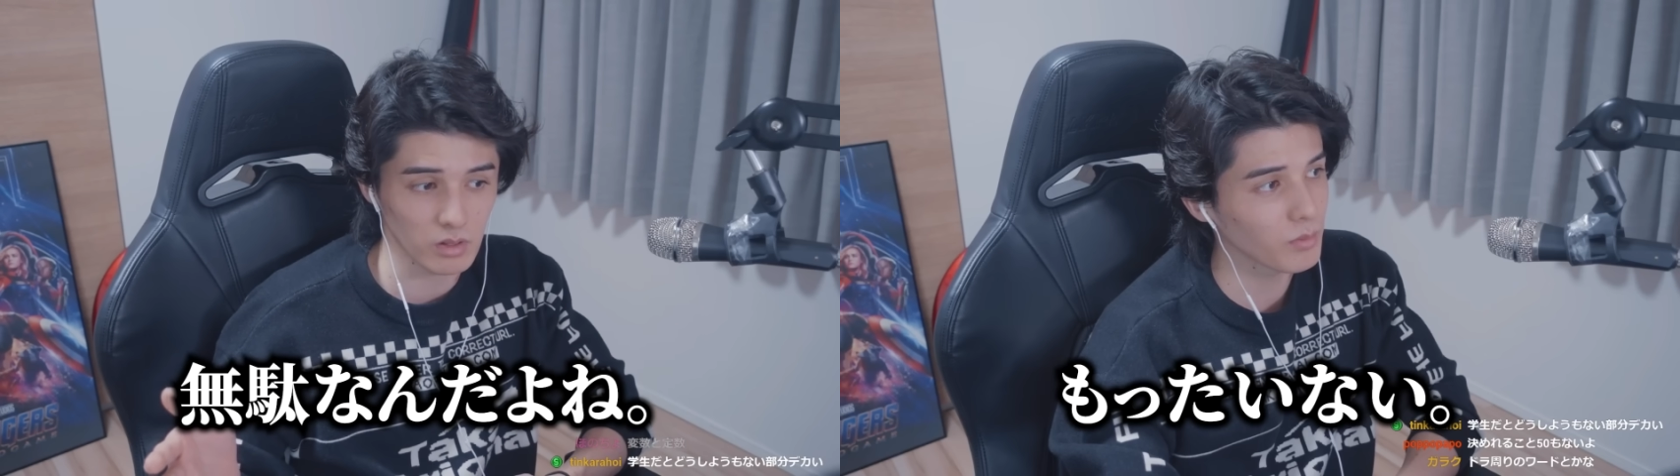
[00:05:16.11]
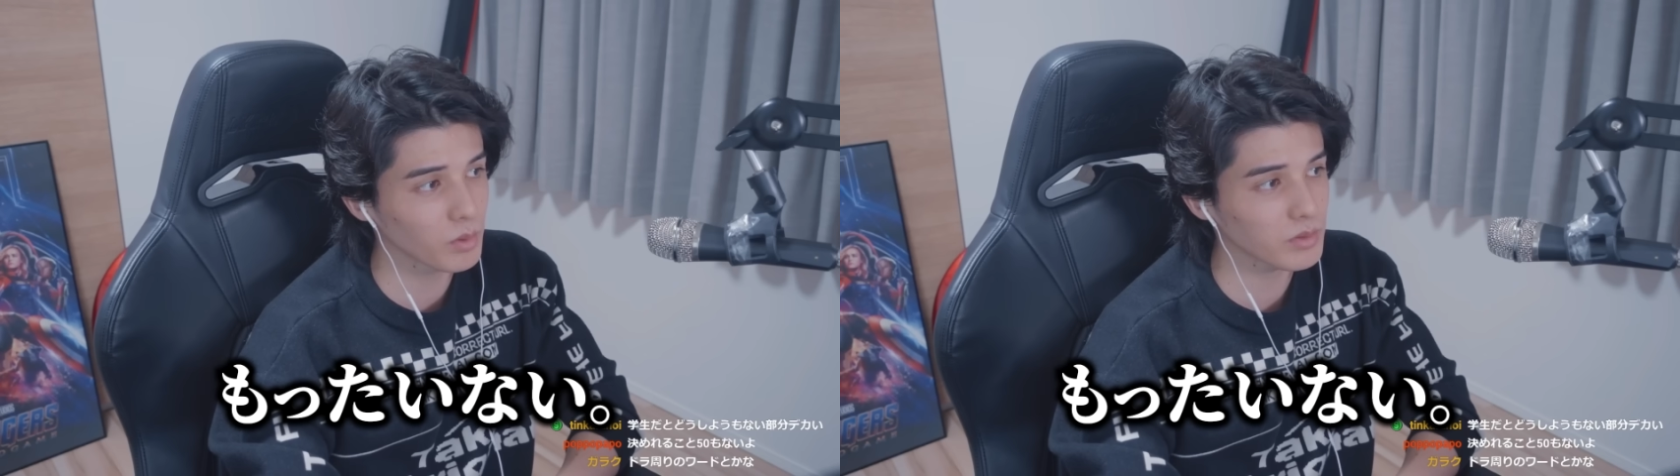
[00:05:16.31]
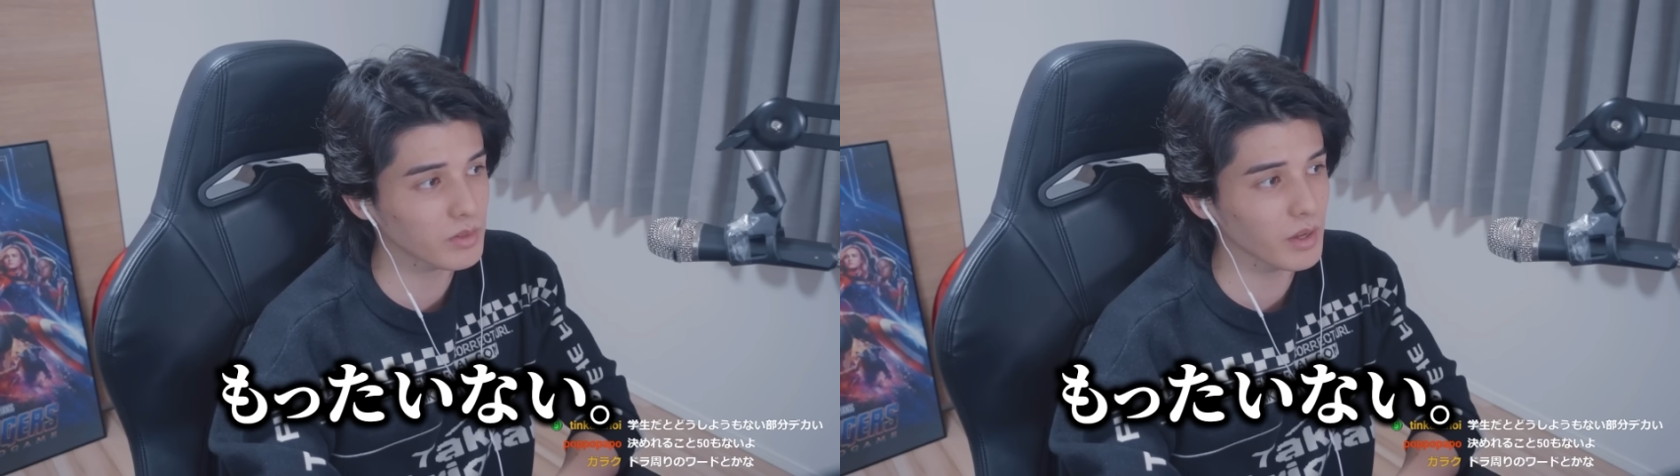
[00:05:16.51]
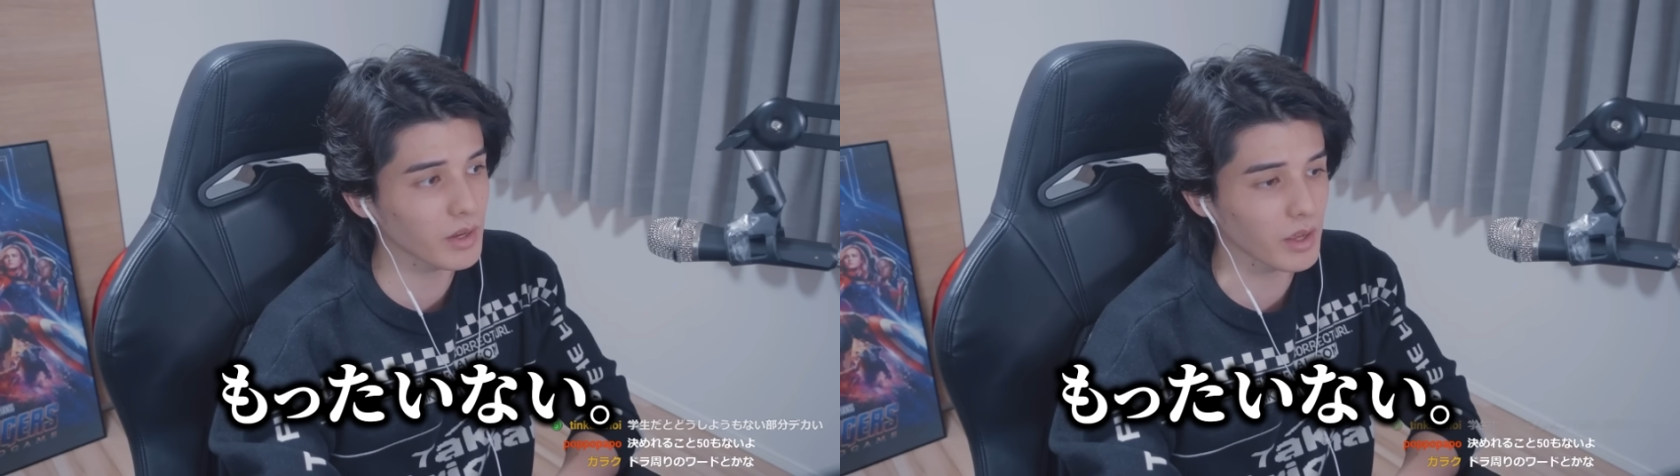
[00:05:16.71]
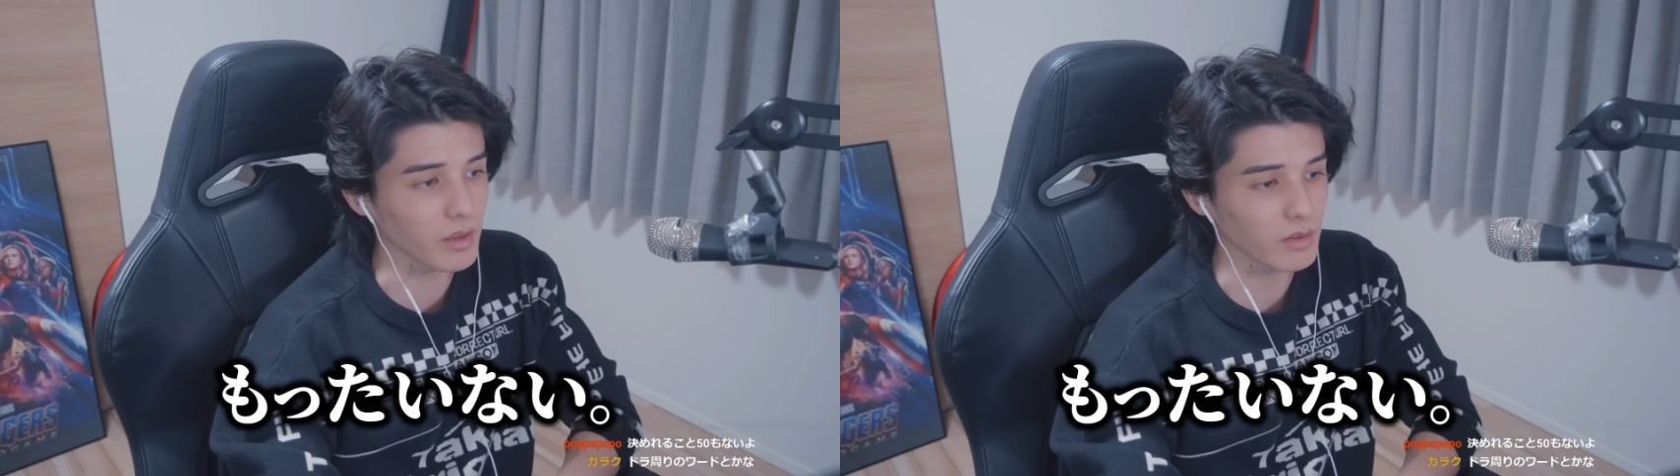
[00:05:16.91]
もったい
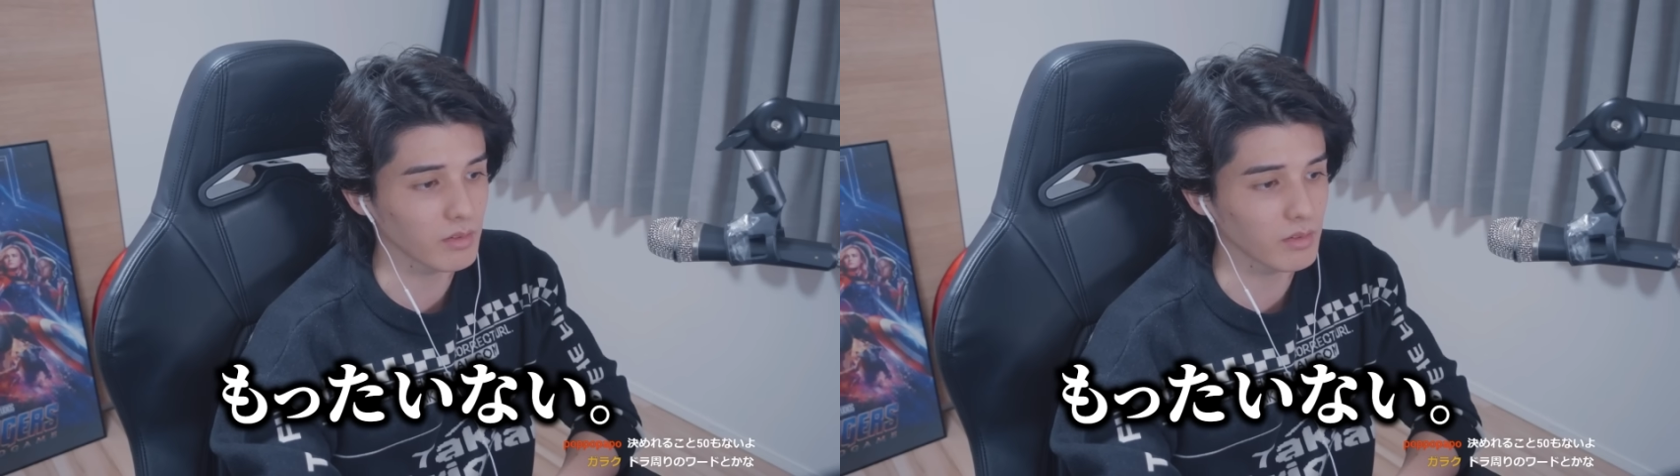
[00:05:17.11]
ない。